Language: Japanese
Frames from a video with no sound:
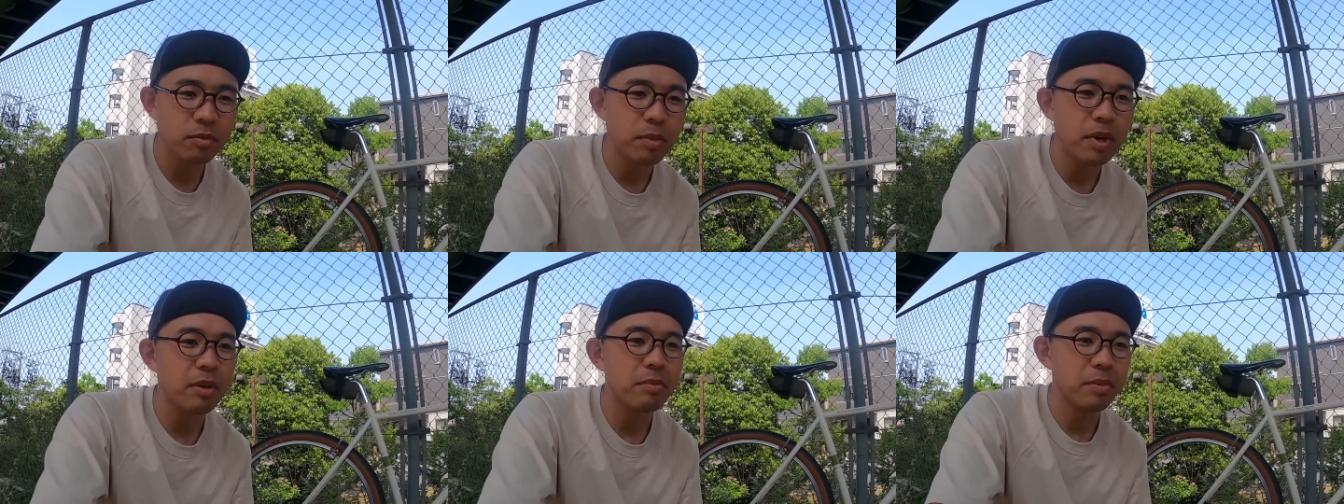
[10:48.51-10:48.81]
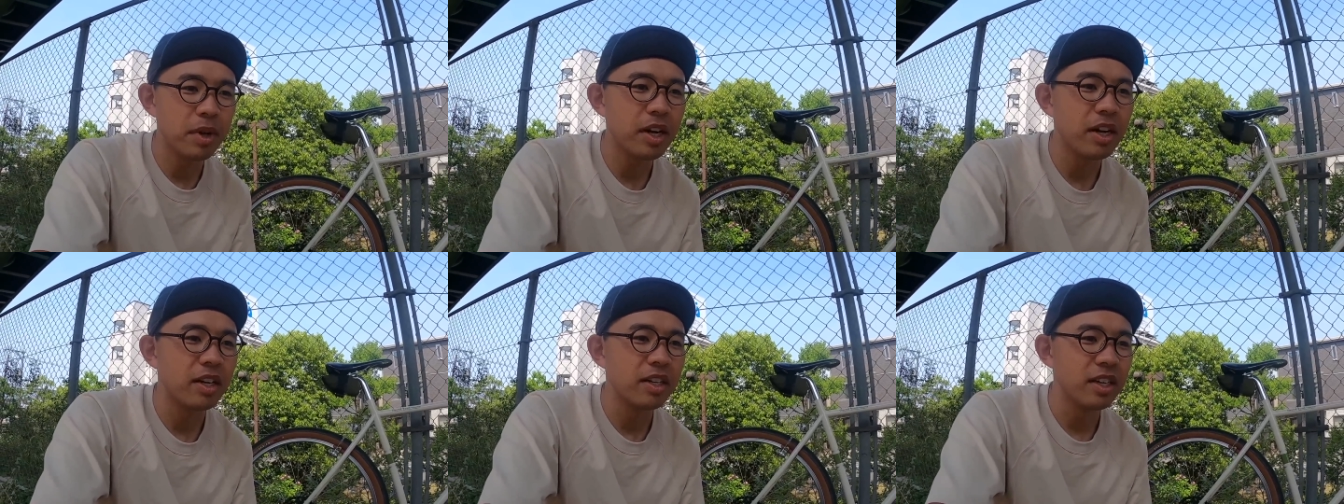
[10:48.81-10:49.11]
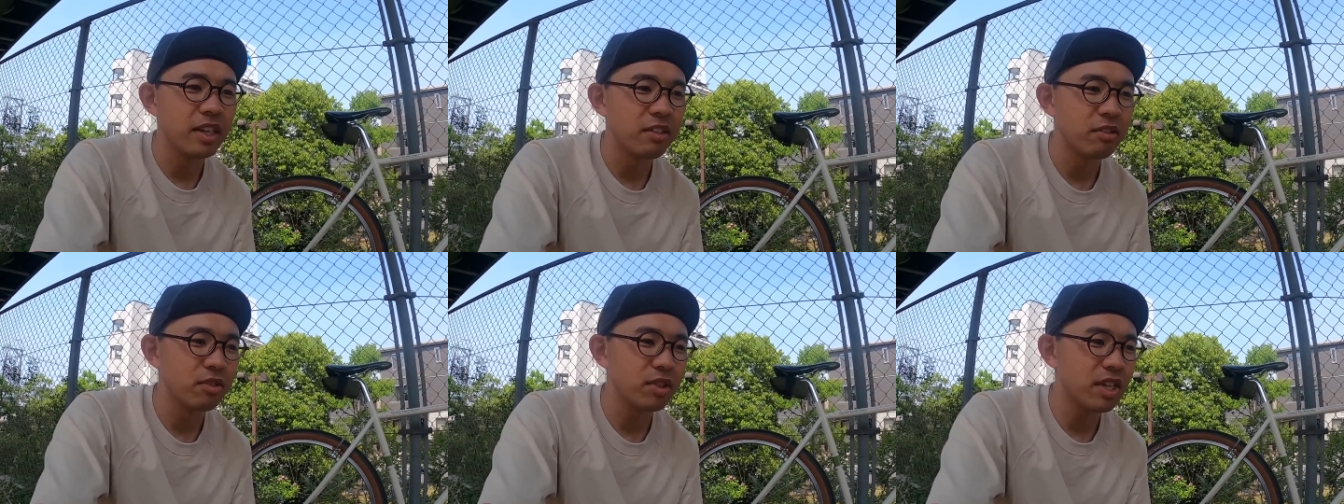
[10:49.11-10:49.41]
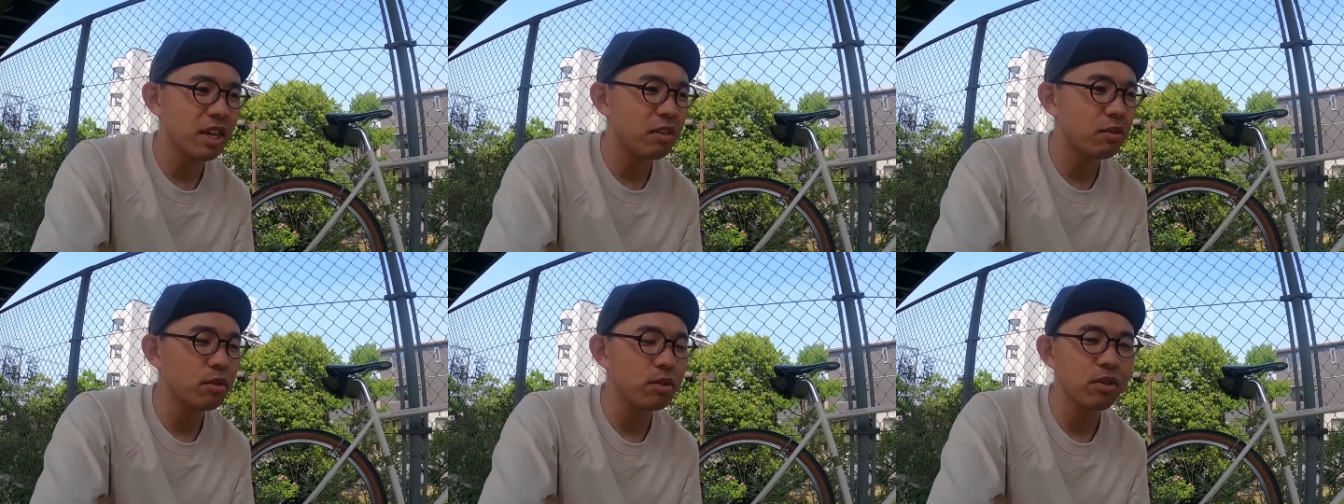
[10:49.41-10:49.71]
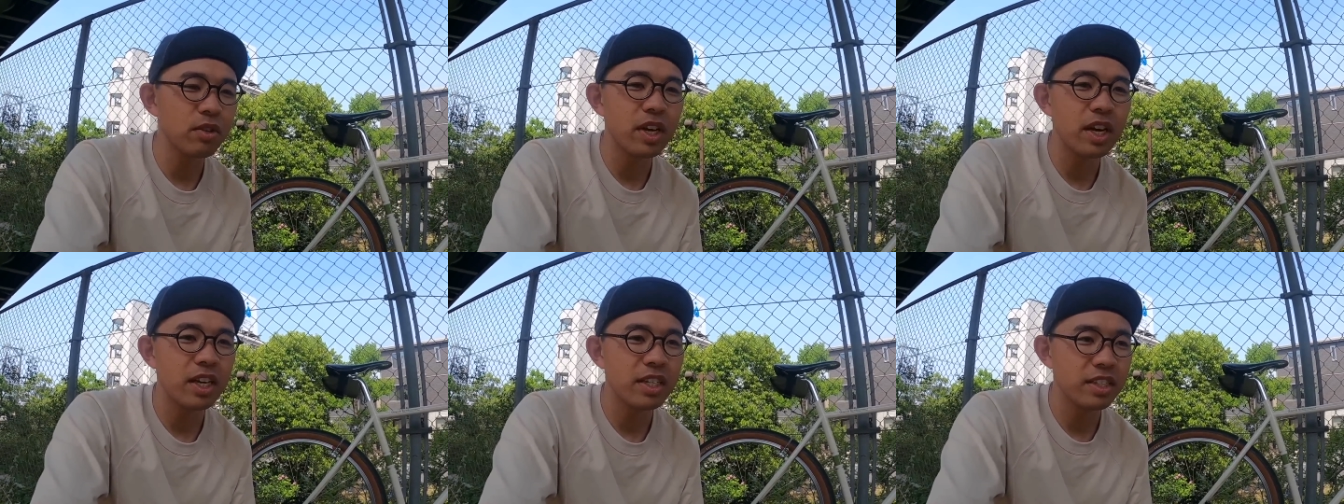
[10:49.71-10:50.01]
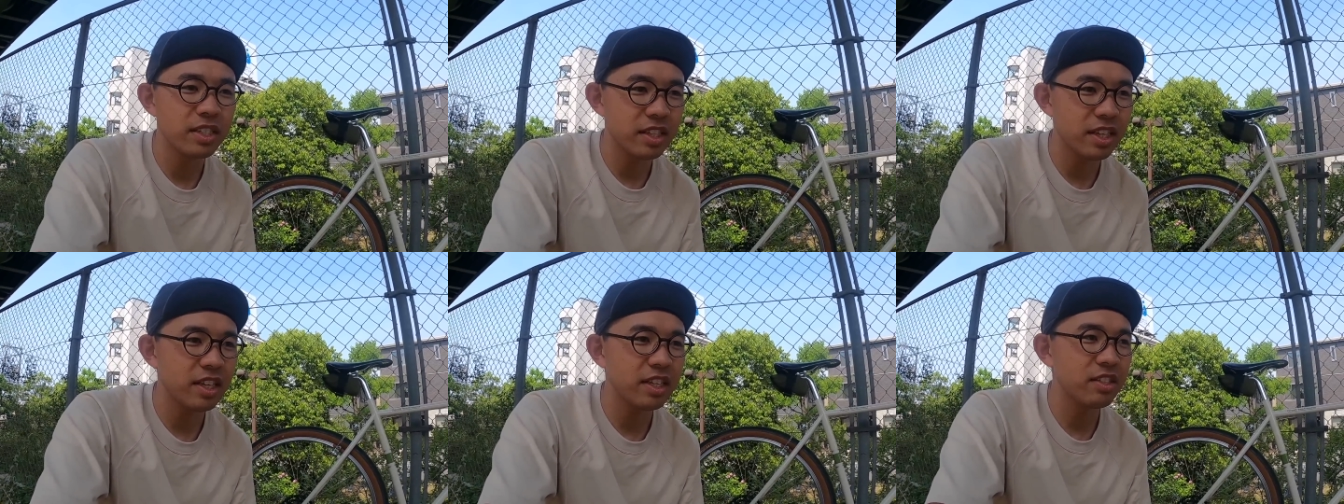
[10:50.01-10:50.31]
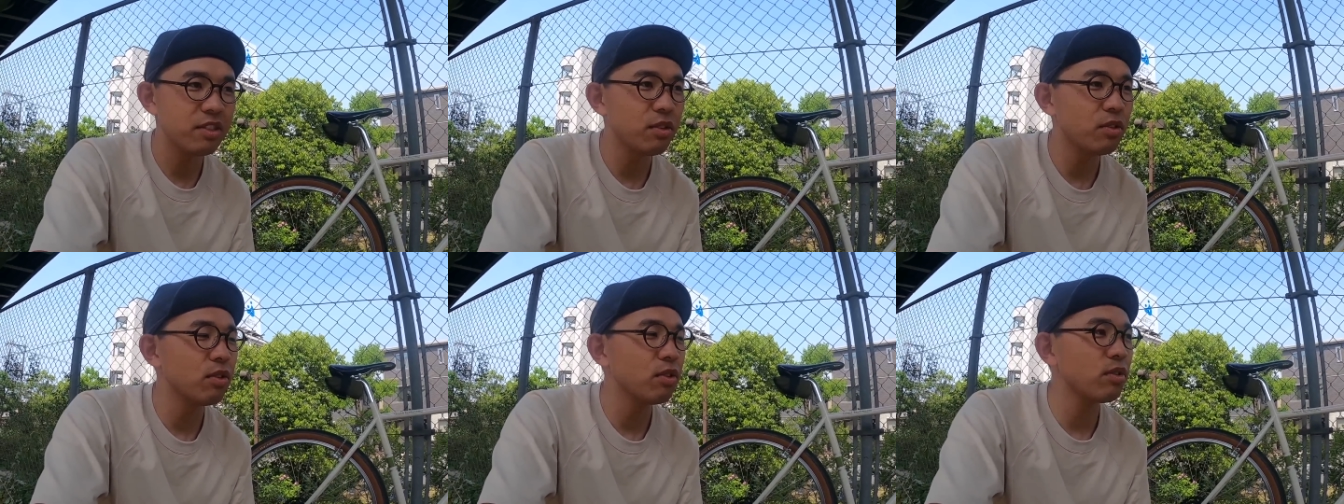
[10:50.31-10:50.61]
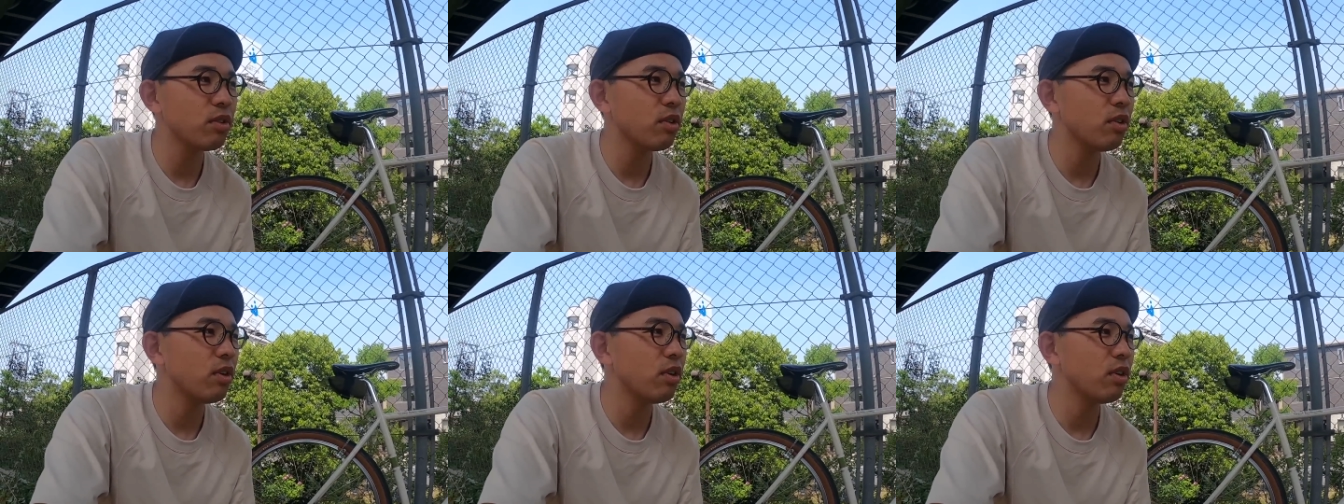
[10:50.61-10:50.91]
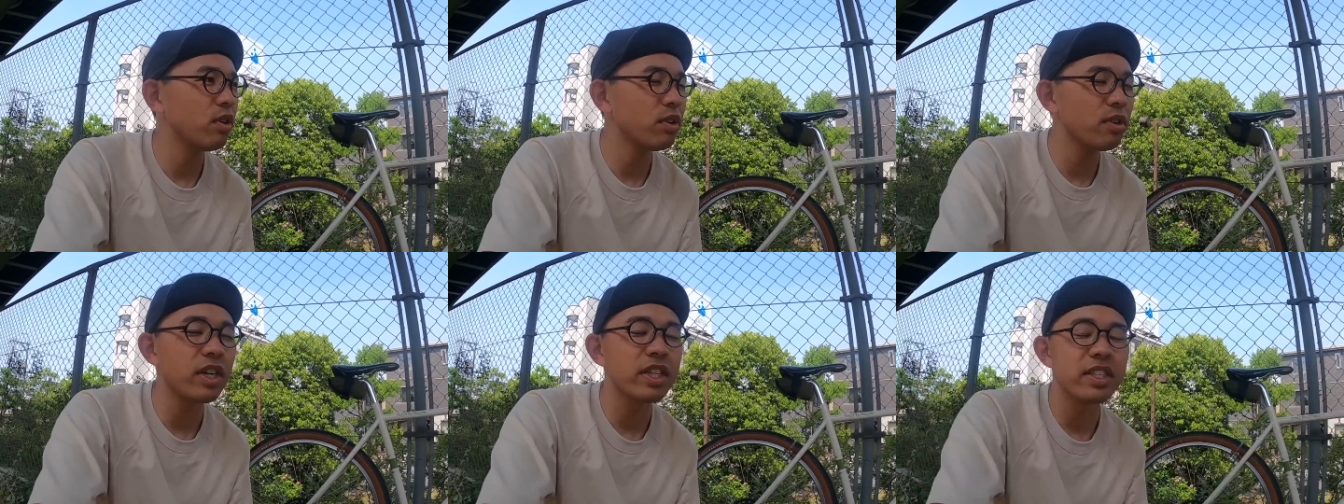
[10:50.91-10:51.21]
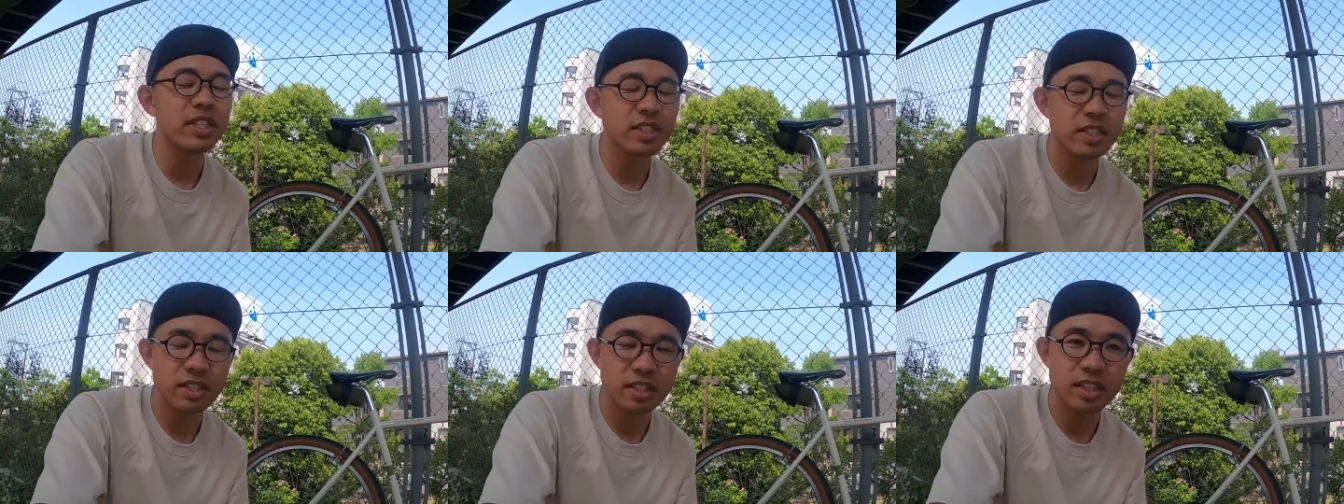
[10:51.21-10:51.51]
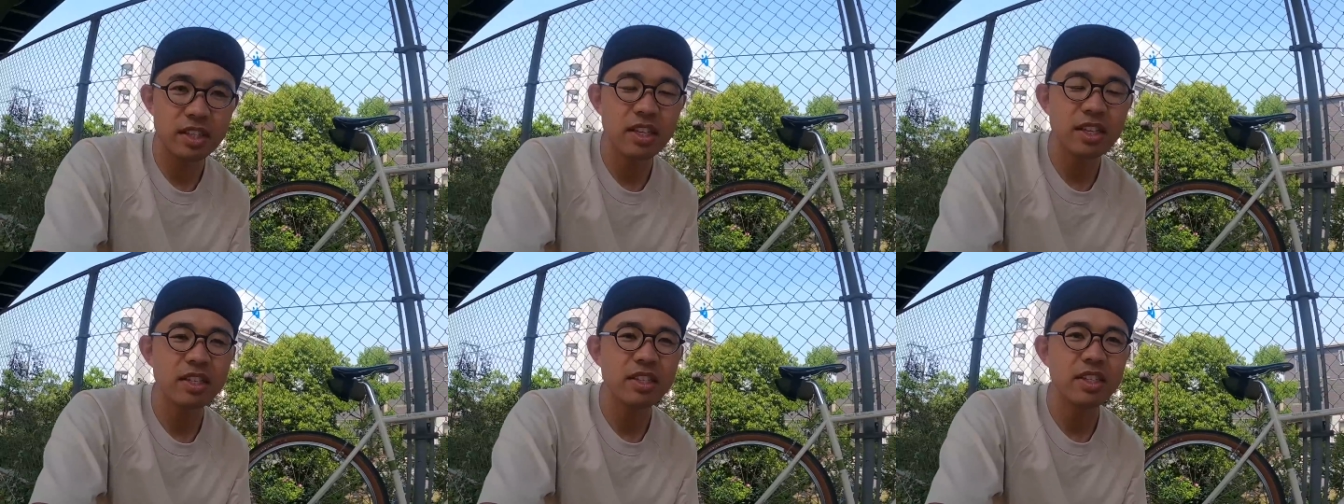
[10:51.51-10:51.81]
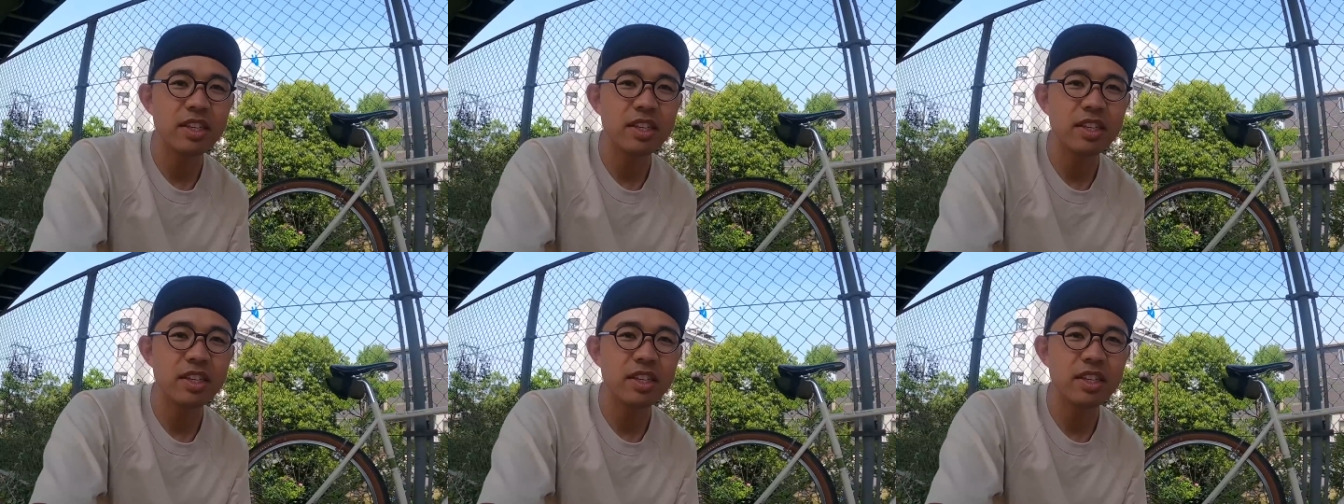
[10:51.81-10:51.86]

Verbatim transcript: まあまあ、あの使うことがあってちょうど良かったです